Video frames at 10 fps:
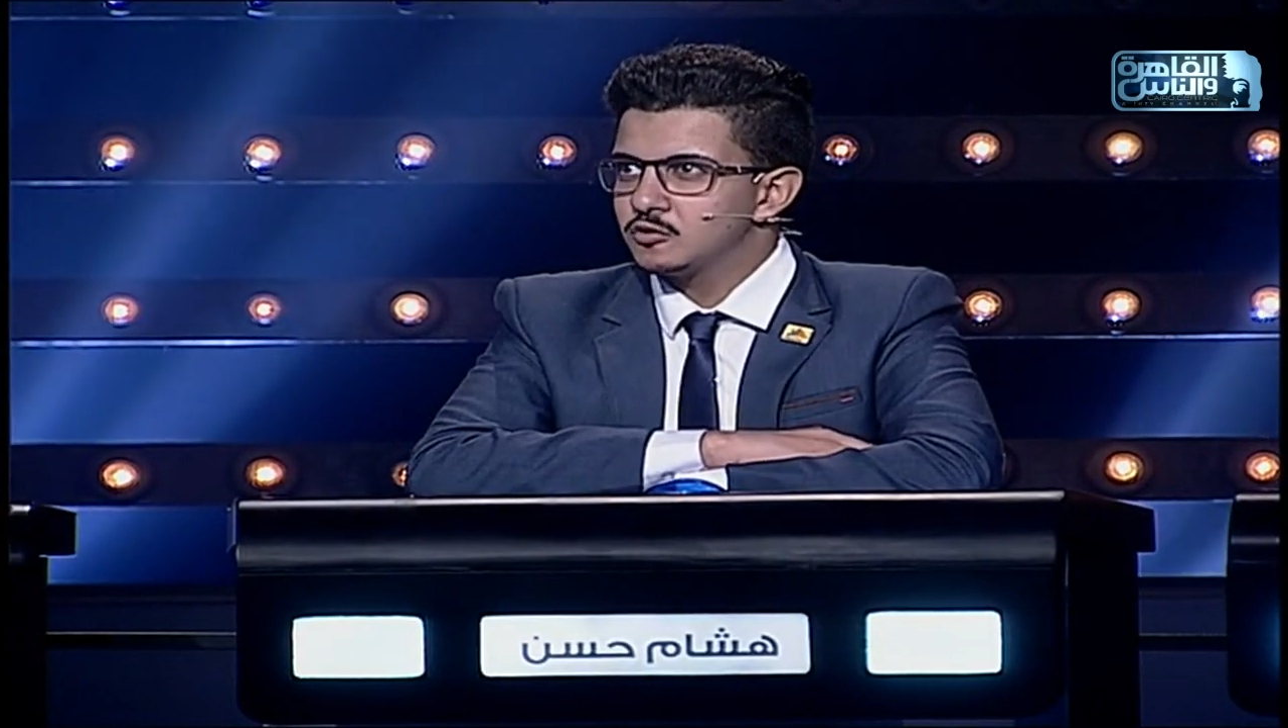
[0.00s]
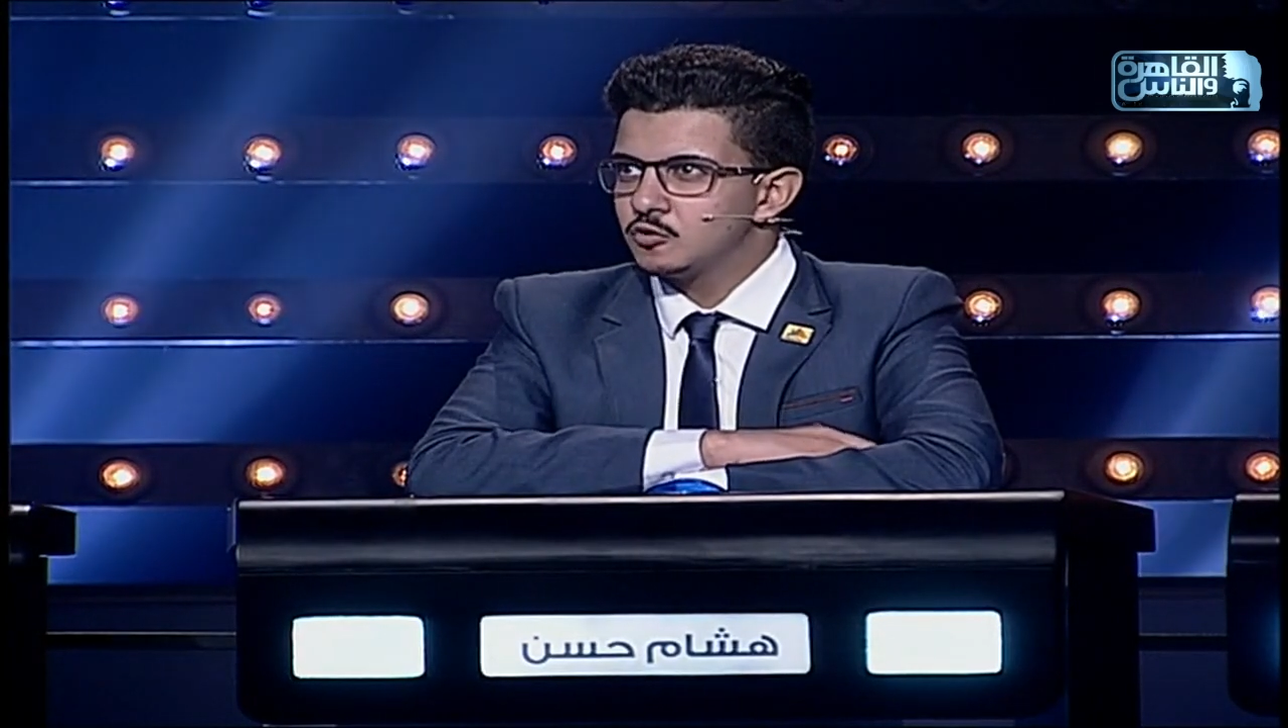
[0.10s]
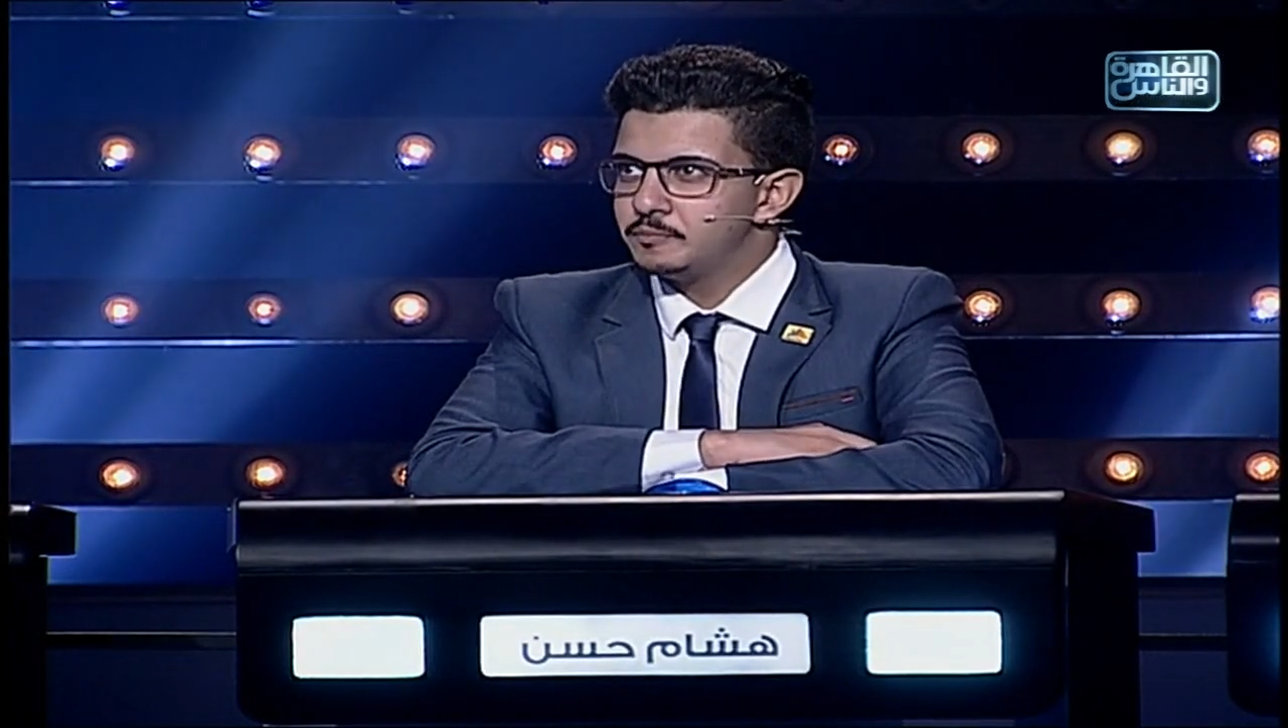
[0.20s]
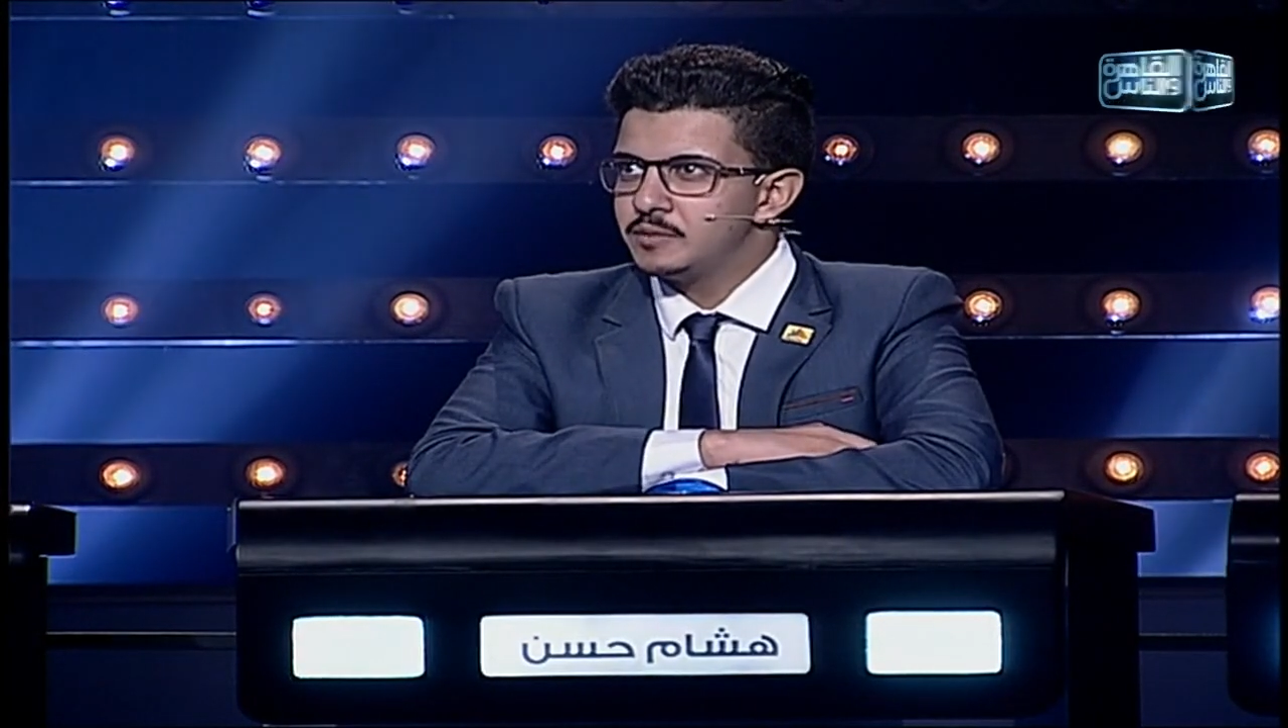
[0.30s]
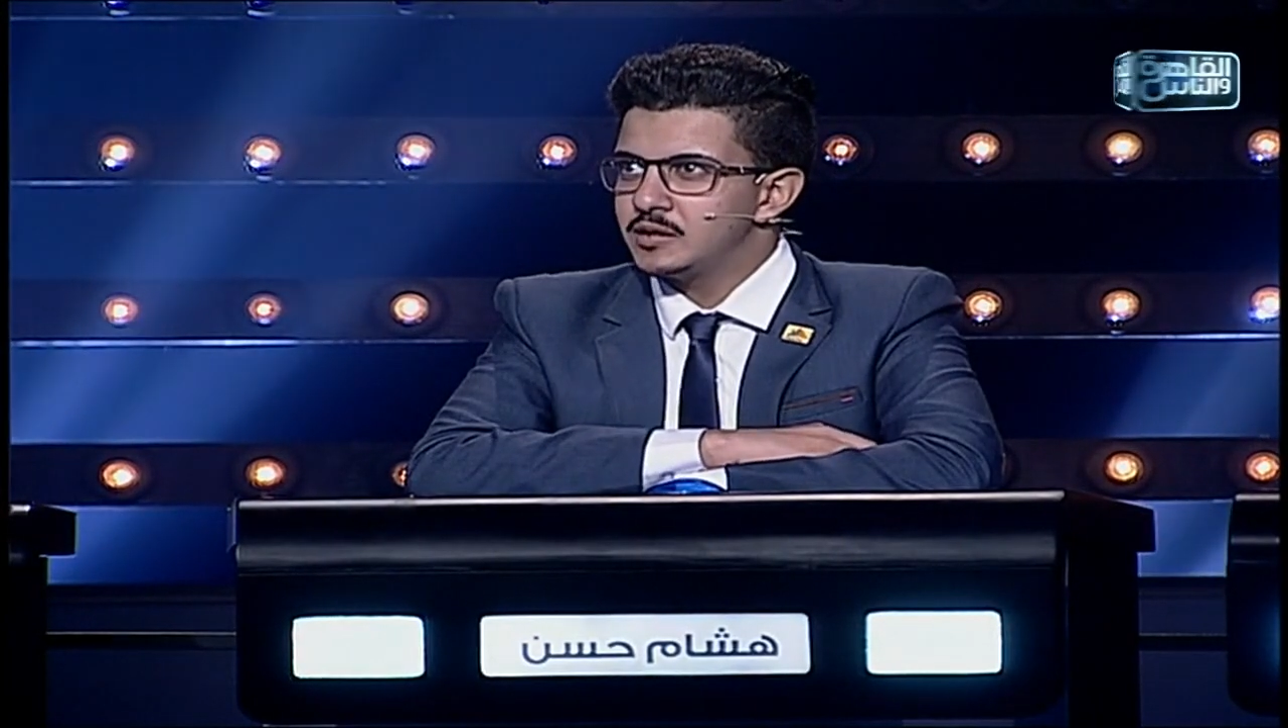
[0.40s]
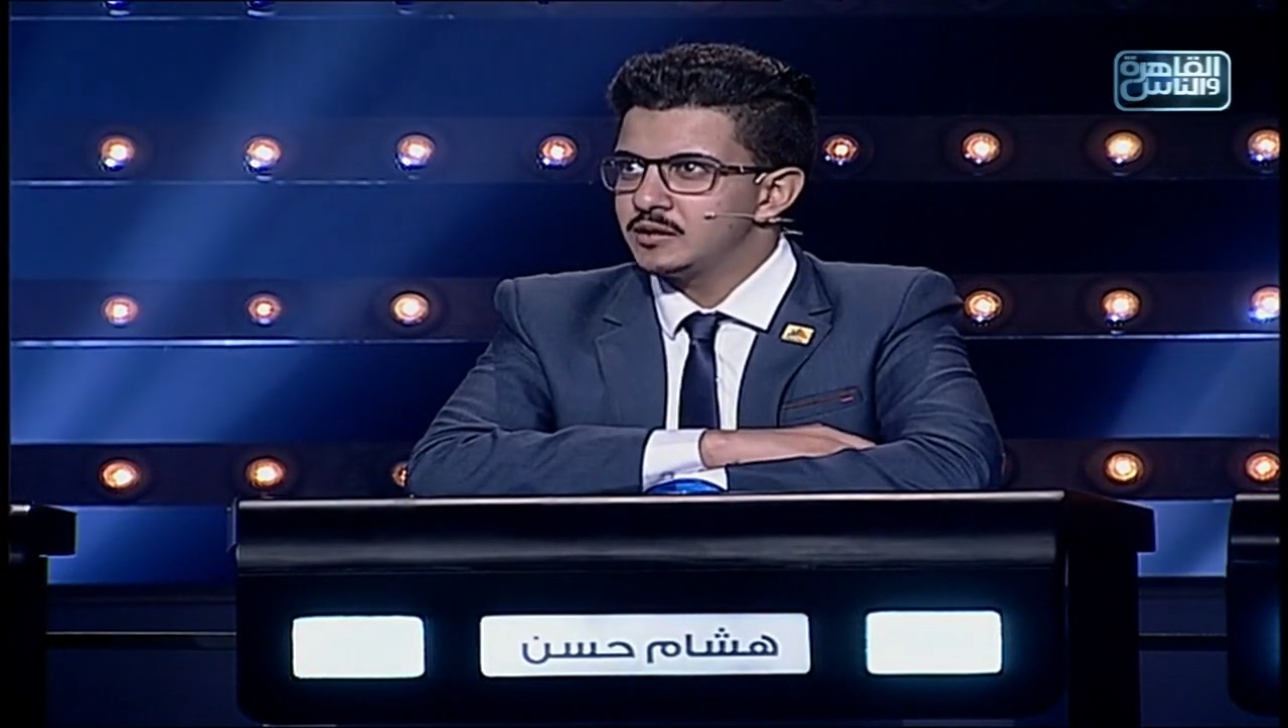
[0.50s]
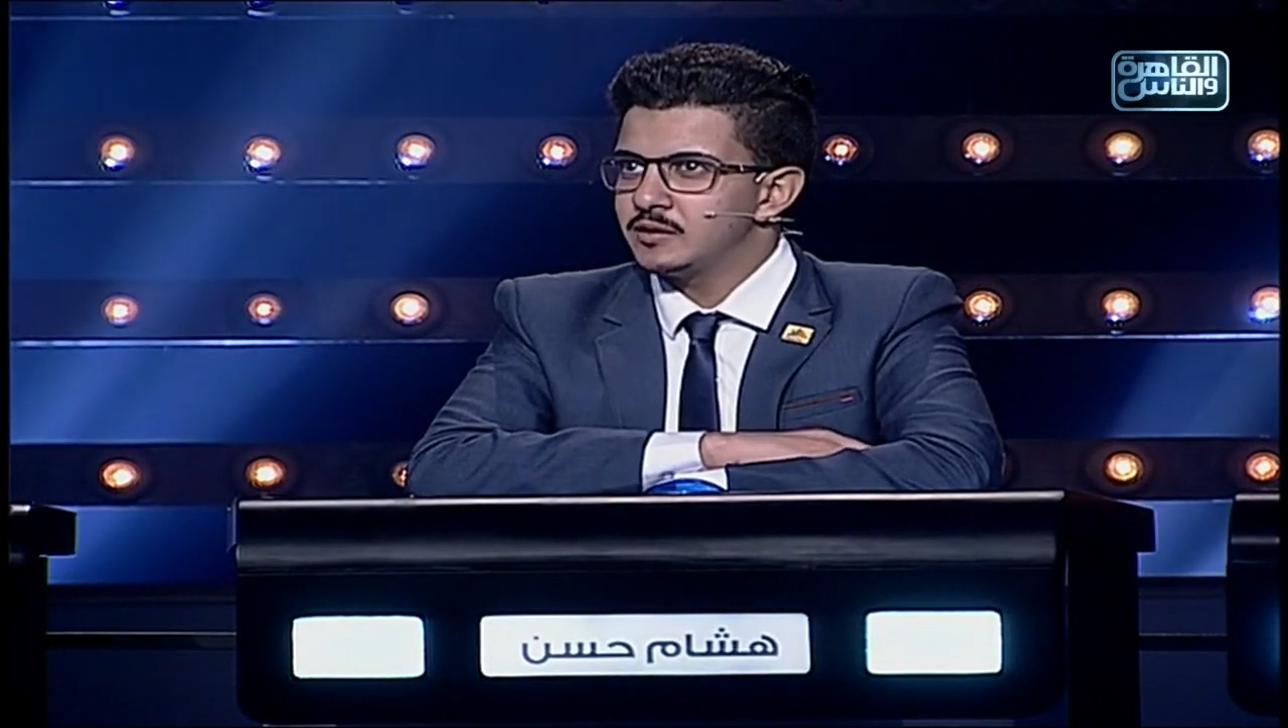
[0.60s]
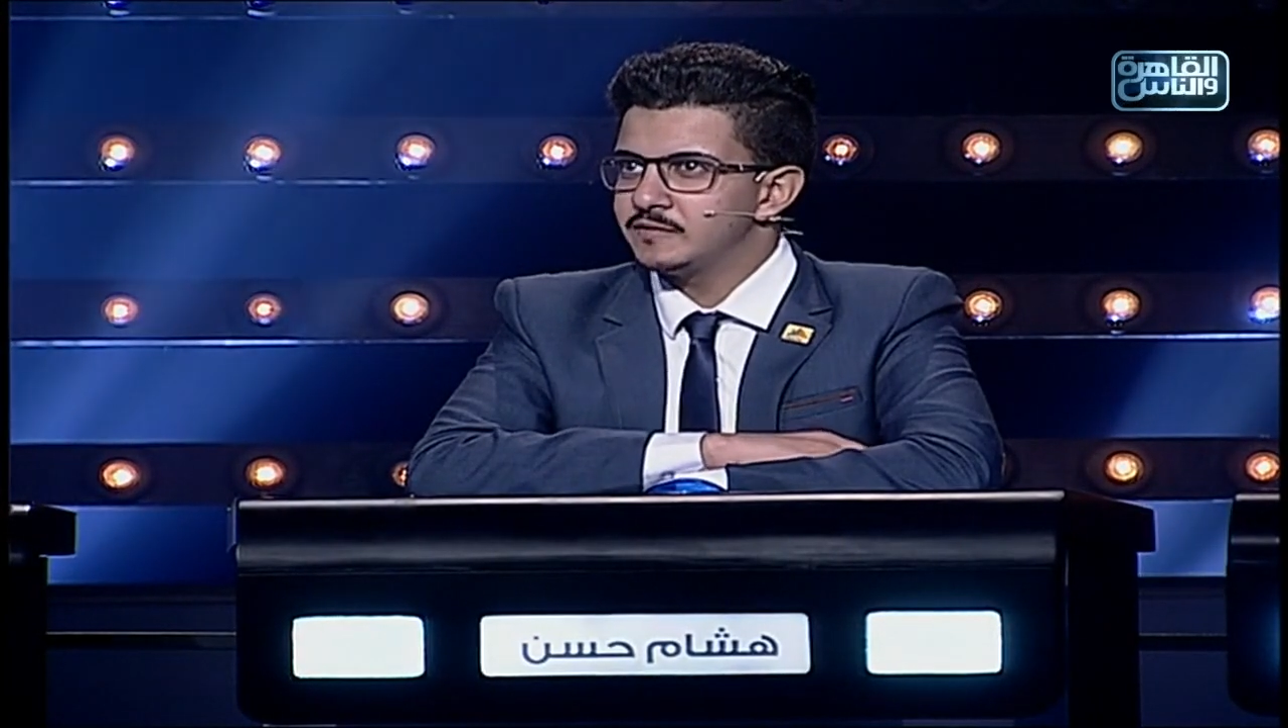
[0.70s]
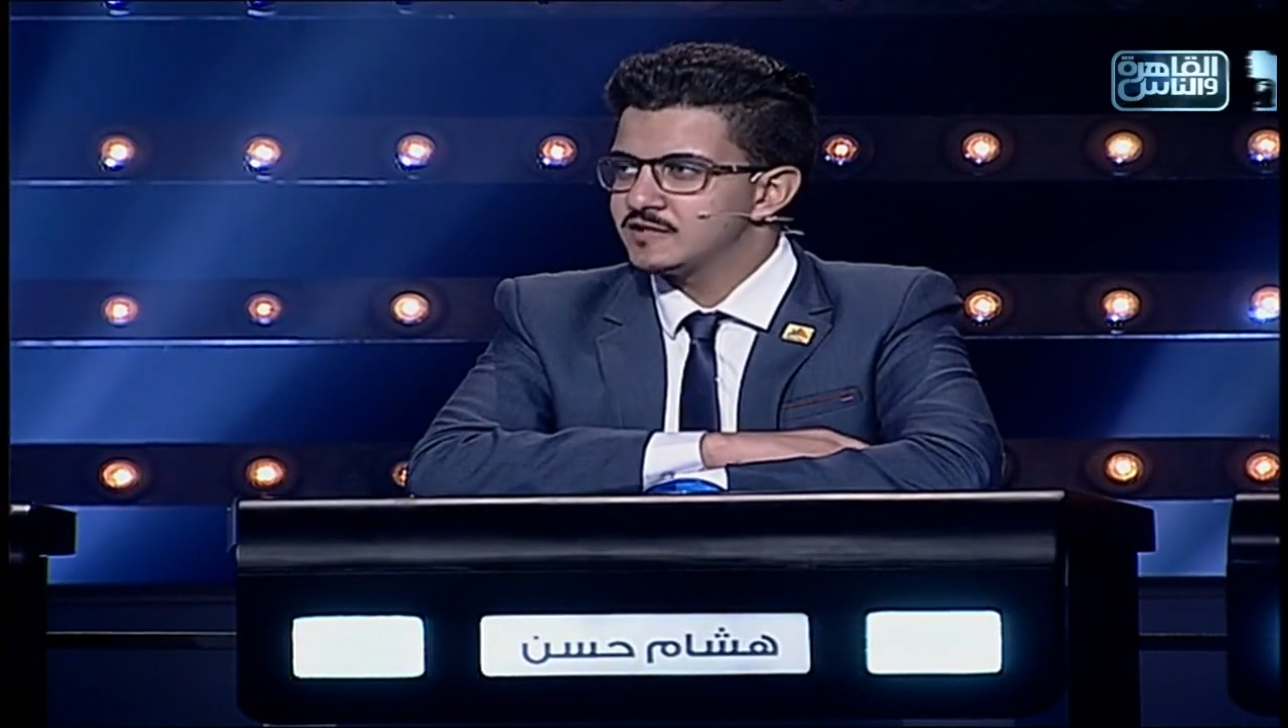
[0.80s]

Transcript: دروب في